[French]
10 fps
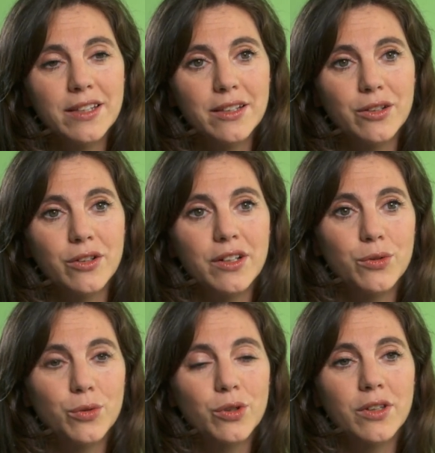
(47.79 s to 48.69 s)
et
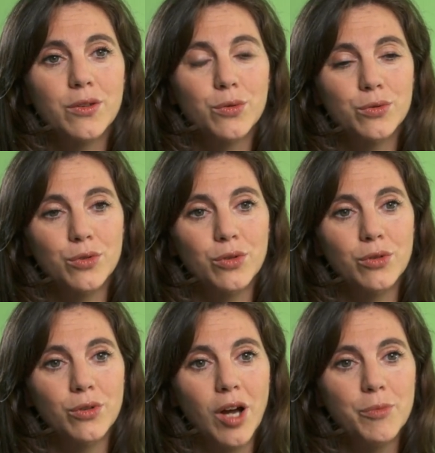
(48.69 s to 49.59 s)
les autres qui sont
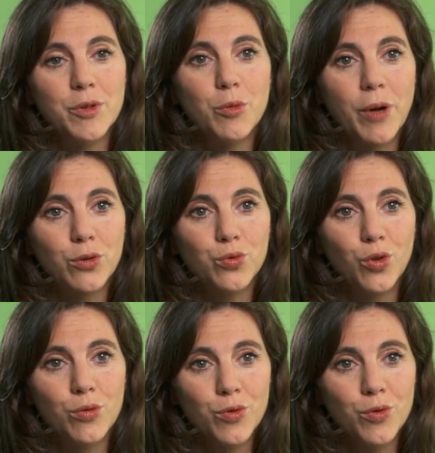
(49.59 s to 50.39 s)
un petit peu partout dans le